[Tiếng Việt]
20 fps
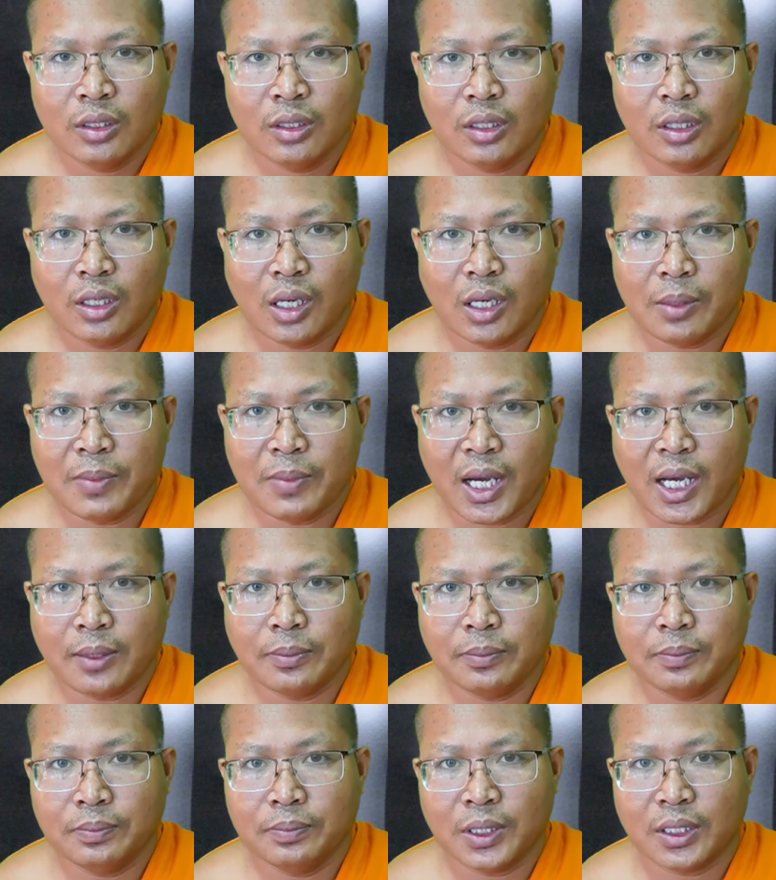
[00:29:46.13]
Ở bàn
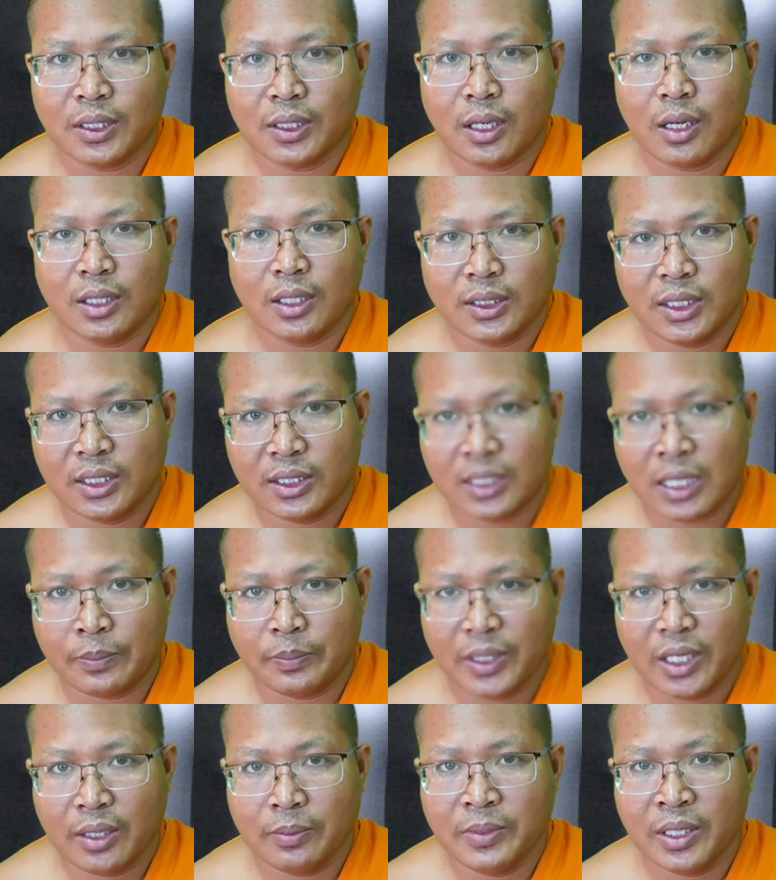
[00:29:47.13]
bà to thì thả
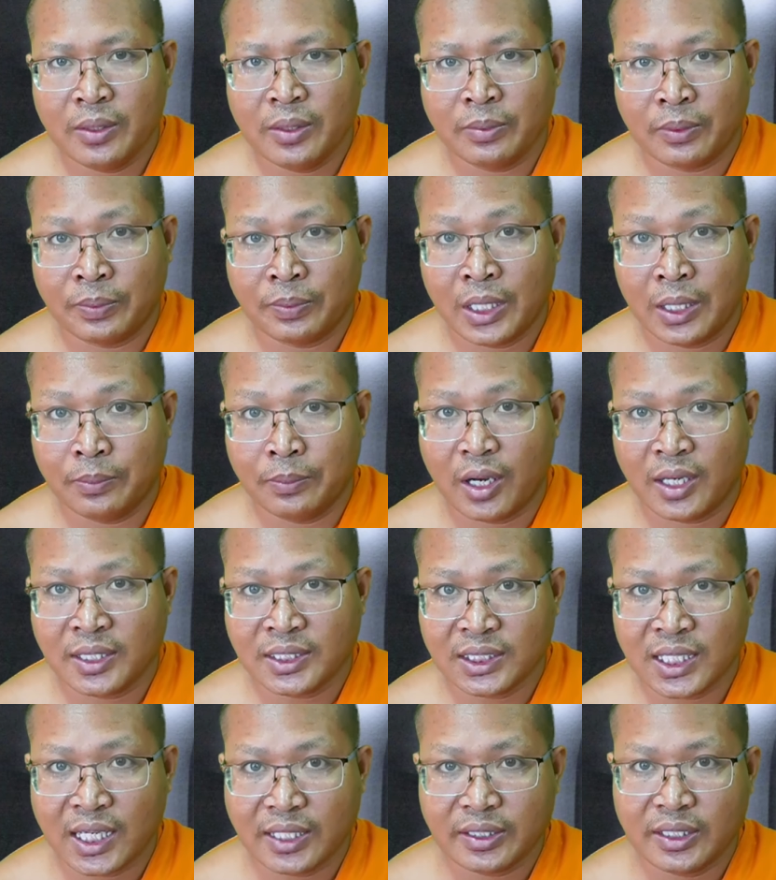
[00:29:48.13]
priêm miền phía bóng
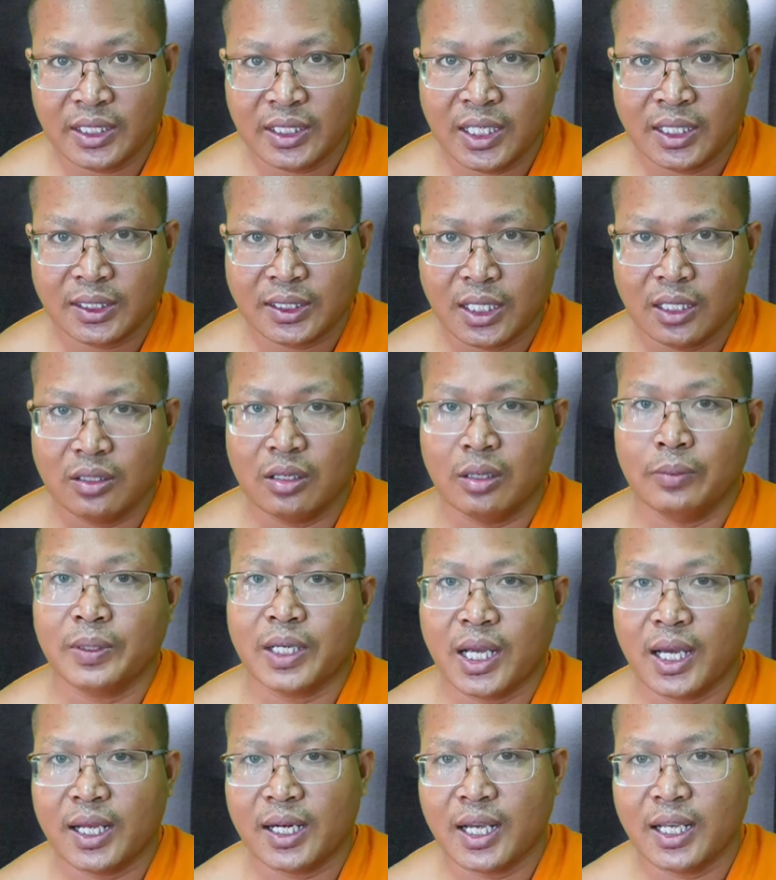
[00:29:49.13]
đại diện tờ đời bà
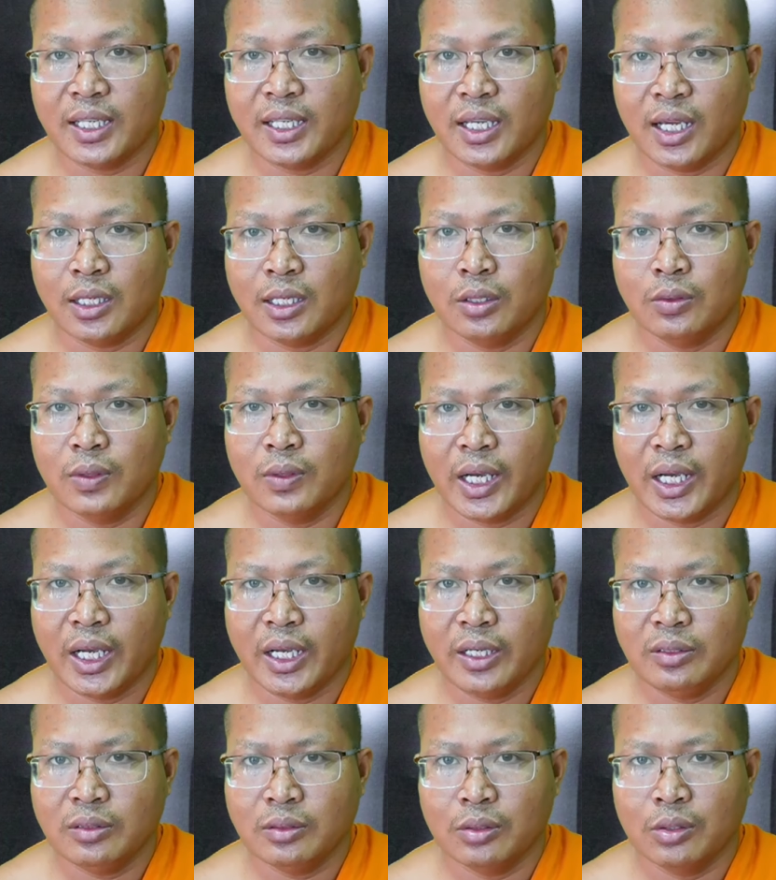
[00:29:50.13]
ca ra dạng nụ
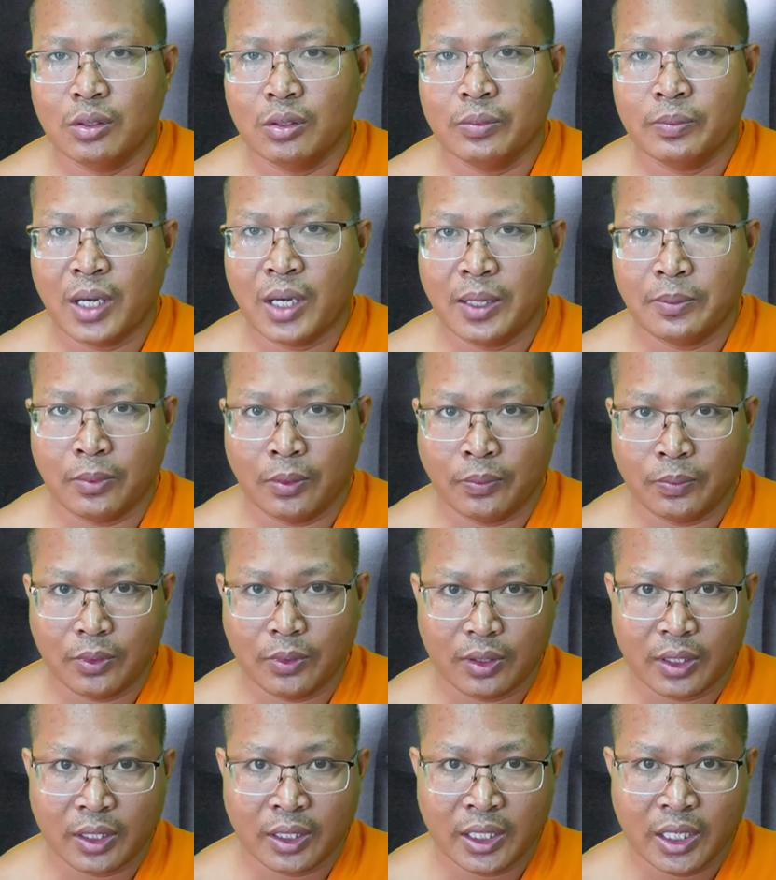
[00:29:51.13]
ánh đối bàn bà
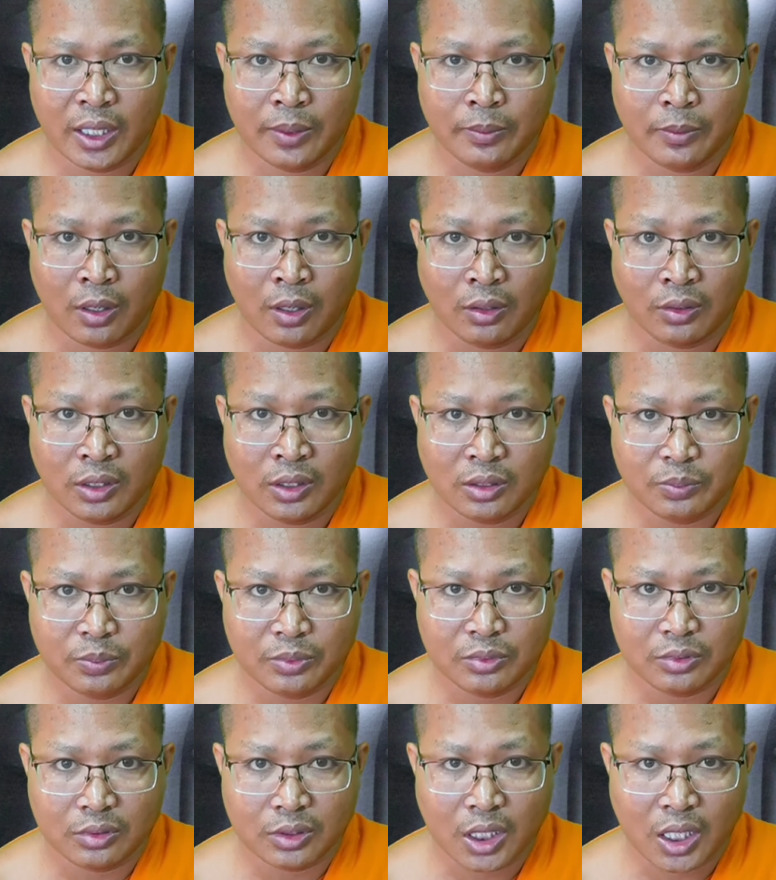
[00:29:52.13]
vô là niềm mộng nước
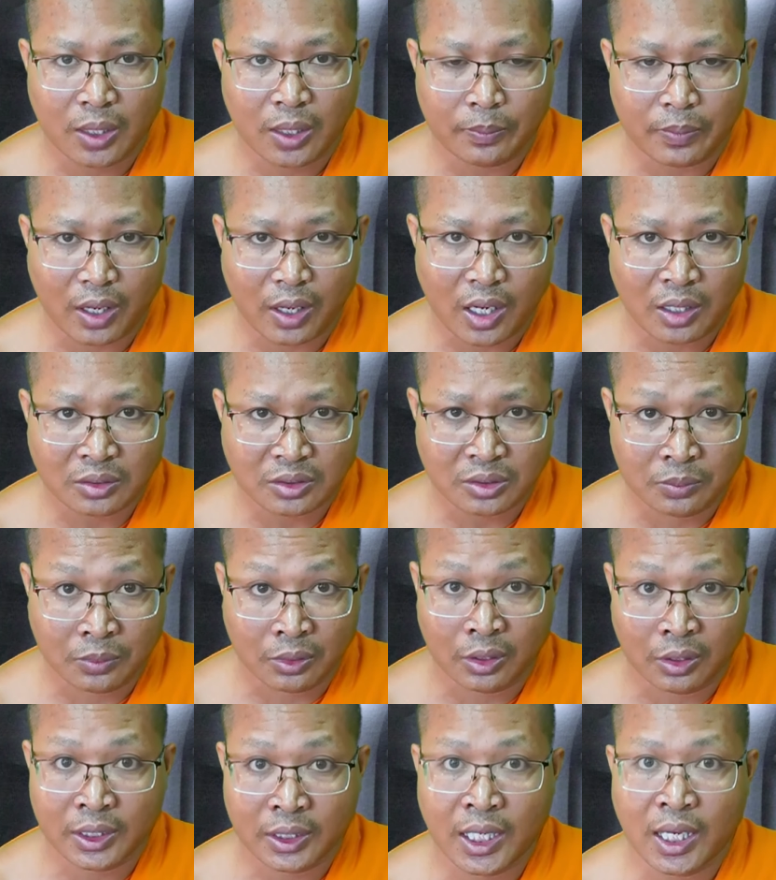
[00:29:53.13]
tờ bóng chúng
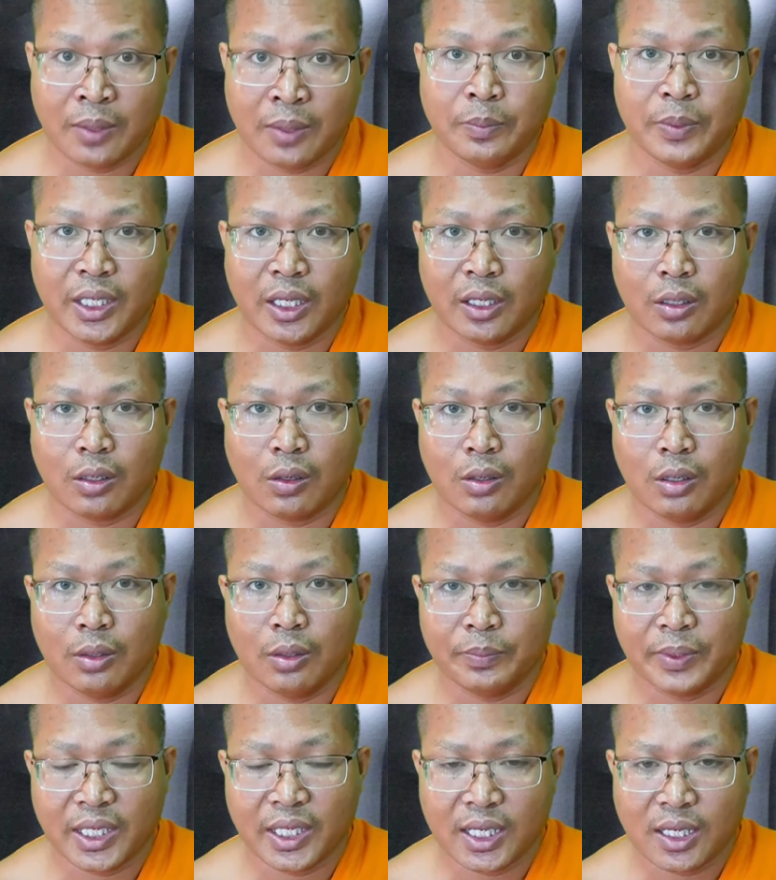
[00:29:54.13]
ổ tha priết cổ
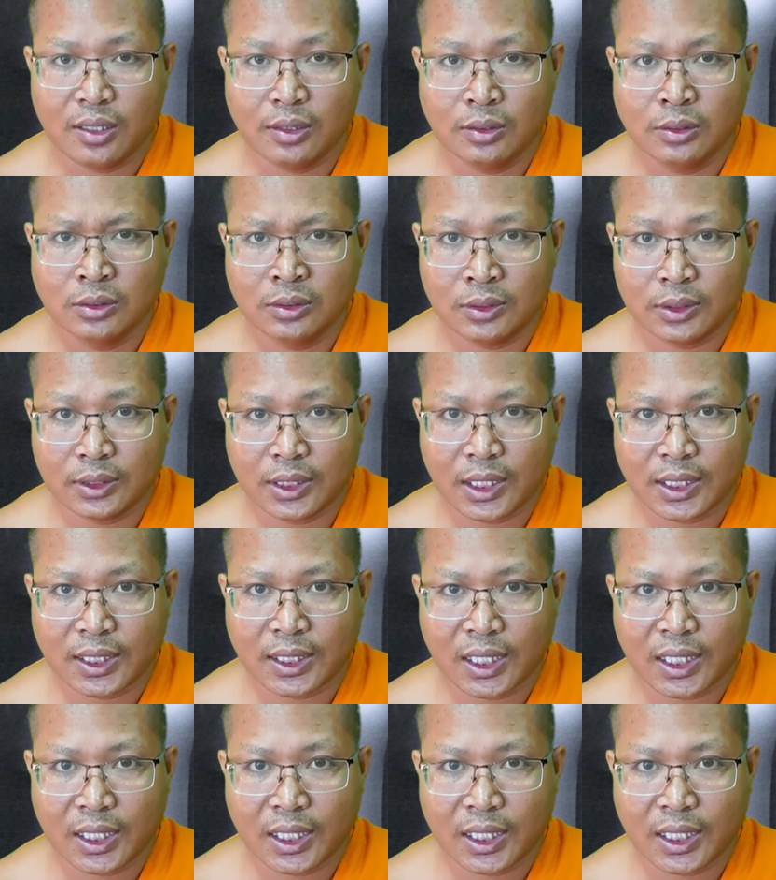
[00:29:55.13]
priết tà